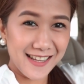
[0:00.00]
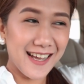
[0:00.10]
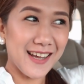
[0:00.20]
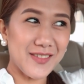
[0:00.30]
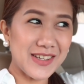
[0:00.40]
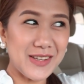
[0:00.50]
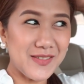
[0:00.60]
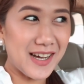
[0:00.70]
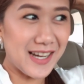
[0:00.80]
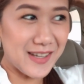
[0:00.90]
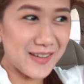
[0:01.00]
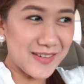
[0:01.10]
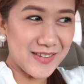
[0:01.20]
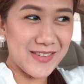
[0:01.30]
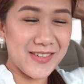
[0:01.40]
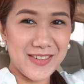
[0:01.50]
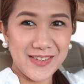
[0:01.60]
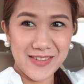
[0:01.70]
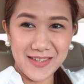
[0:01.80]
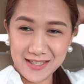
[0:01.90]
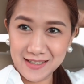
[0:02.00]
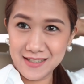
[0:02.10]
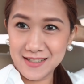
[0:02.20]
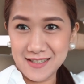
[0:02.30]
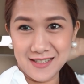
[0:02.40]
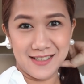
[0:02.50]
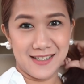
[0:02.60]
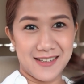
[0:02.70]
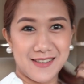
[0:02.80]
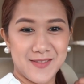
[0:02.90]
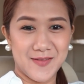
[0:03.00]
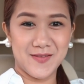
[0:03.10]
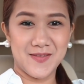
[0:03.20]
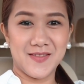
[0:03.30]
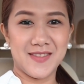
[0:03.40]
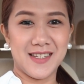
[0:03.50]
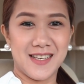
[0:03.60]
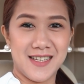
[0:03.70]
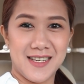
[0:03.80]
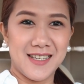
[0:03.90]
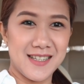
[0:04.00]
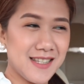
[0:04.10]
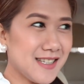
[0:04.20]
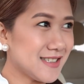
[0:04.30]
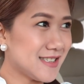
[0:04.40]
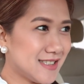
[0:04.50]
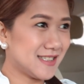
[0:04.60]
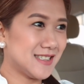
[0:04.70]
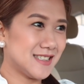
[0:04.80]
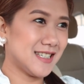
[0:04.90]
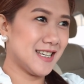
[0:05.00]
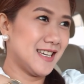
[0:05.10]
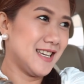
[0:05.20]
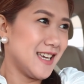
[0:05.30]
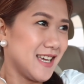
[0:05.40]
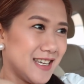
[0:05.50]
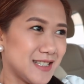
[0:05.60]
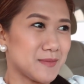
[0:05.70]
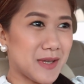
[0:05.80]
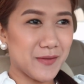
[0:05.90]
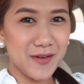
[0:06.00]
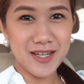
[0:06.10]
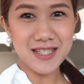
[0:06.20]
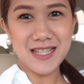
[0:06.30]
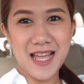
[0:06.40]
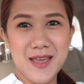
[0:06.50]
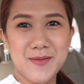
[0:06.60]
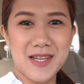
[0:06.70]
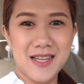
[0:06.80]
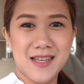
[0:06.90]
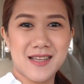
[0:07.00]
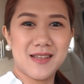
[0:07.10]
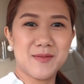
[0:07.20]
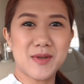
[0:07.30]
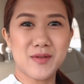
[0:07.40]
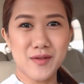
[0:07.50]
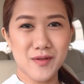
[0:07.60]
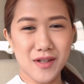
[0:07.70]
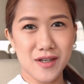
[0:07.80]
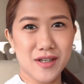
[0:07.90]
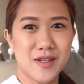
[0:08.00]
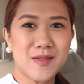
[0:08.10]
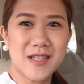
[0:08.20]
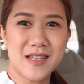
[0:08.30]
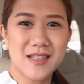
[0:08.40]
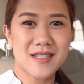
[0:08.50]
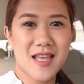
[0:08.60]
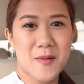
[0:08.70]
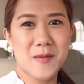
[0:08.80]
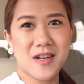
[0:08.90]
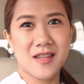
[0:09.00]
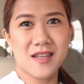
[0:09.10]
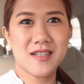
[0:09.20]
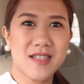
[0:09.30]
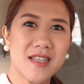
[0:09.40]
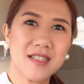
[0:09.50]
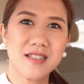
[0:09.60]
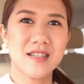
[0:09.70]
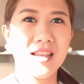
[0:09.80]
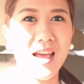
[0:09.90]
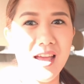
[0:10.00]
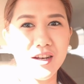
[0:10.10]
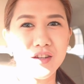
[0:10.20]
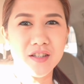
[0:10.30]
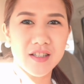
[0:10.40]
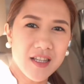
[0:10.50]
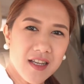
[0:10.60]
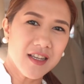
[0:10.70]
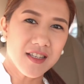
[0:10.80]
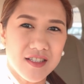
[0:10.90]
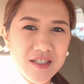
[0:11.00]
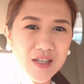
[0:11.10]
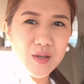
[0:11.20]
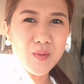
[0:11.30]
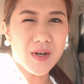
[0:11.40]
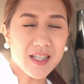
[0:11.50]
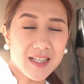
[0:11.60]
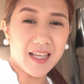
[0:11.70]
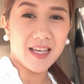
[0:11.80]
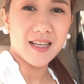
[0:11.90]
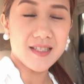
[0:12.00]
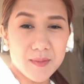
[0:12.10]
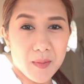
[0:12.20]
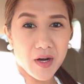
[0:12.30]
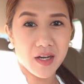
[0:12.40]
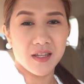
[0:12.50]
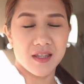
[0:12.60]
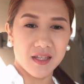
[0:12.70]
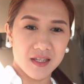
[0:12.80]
Nakakapanibago. Yeah. This is my first time na mag-vlog using this camera. This is the Canon G1X Mark